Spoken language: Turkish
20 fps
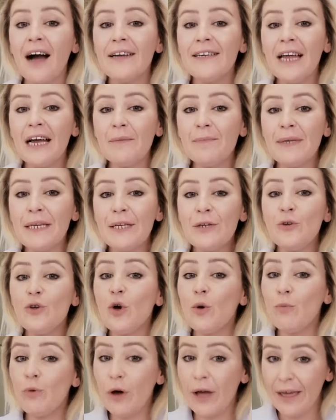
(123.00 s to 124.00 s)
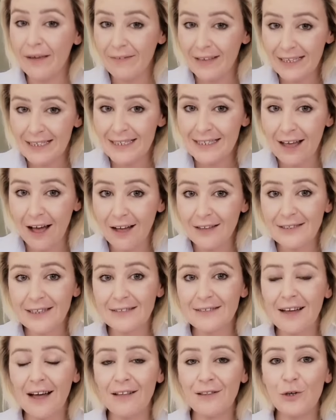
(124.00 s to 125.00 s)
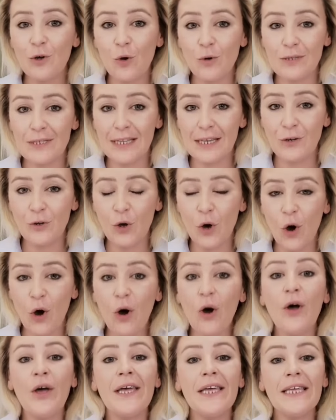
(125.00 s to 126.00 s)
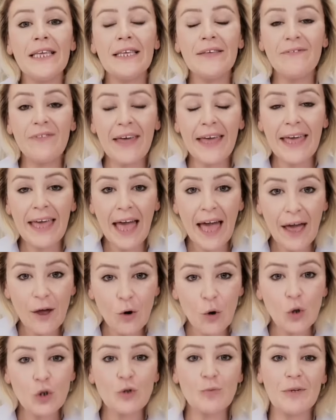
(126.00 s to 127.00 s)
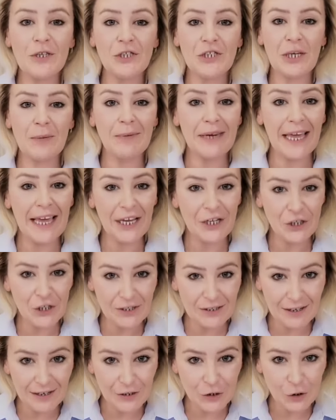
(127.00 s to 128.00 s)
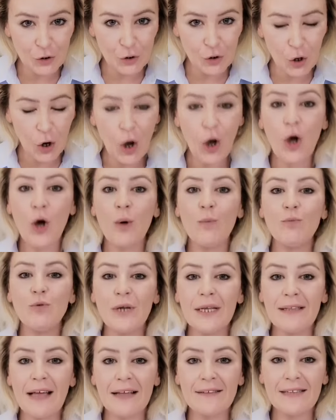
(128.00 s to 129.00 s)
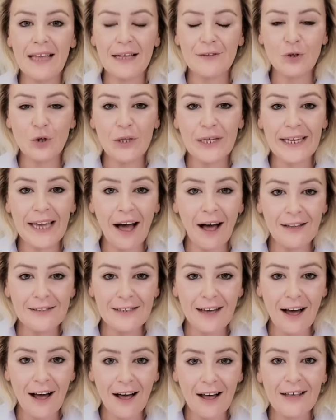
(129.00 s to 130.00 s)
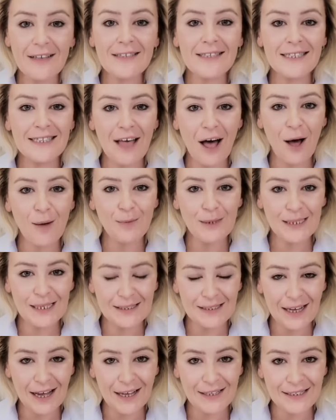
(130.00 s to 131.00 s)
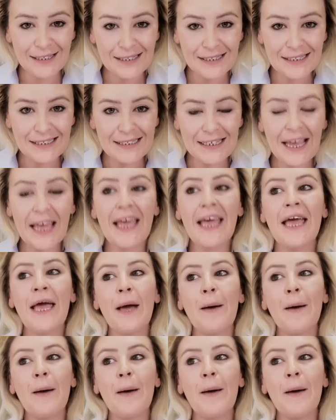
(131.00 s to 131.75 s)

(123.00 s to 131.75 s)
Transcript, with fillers: Kaynak biliniyor mu? Evet saat hatalı gösteriyor ve her ölçme işlemine eşit karışıyor. Bu nedenden dolayı hata sabit hatadır.